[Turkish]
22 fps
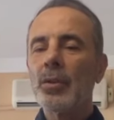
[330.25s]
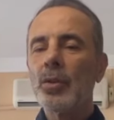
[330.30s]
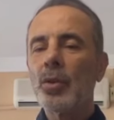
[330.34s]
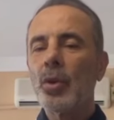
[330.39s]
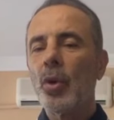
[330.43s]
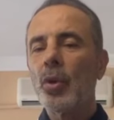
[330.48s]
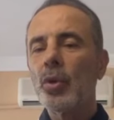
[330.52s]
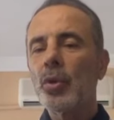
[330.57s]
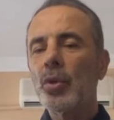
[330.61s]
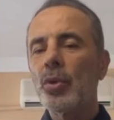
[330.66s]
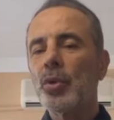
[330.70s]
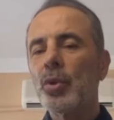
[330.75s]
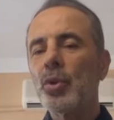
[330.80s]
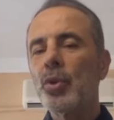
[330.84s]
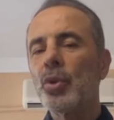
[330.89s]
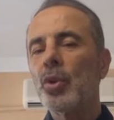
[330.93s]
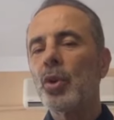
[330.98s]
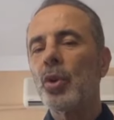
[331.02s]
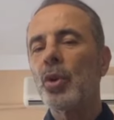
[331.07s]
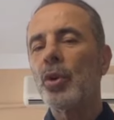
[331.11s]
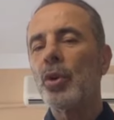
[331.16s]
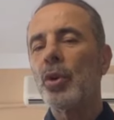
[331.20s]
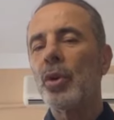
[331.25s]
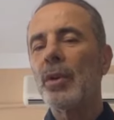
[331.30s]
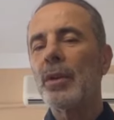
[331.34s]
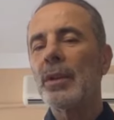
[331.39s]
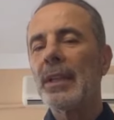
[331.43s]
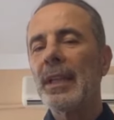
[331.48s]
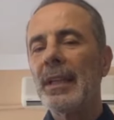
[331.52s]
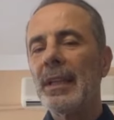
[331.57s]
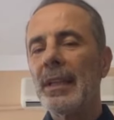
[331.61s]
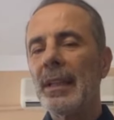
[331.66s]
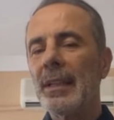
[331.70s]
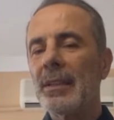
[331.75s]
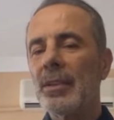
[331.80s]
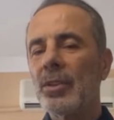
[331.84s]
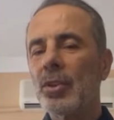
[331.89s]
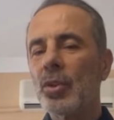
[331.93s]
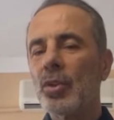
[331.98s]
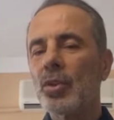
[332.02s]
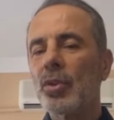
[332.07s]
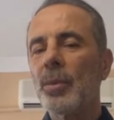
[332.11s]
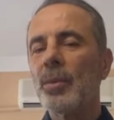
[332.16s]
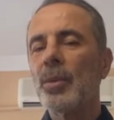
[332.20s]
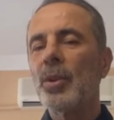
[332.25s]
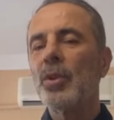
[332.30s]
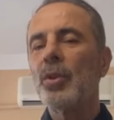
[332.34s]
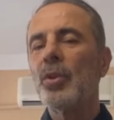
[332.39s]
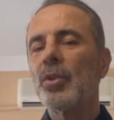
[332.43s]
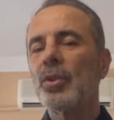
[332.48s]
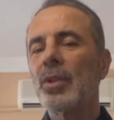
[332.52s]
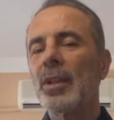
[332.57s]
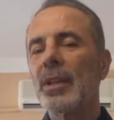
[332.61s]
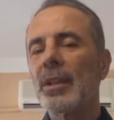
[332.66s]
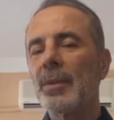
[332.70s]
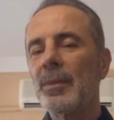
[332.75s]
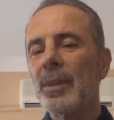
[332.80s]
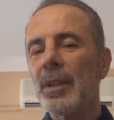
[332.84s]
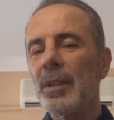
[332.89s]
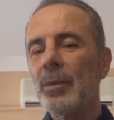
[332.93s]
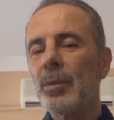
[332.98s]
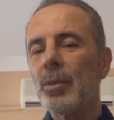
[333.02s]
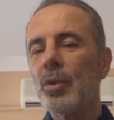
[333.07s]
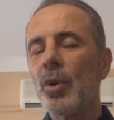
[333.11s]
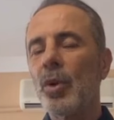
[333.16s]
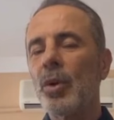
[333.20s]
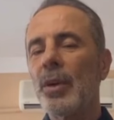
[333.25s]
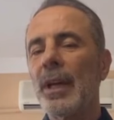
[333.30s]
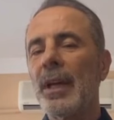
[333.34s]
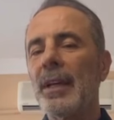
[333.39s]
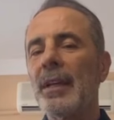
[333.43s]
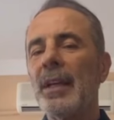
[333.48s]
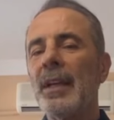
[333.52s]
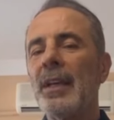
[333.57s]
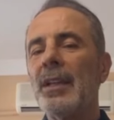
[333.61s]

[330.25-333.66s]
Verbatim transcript: 4-3-3 oynuyor. Genelde Jose Mourinho takımları bunu oynar.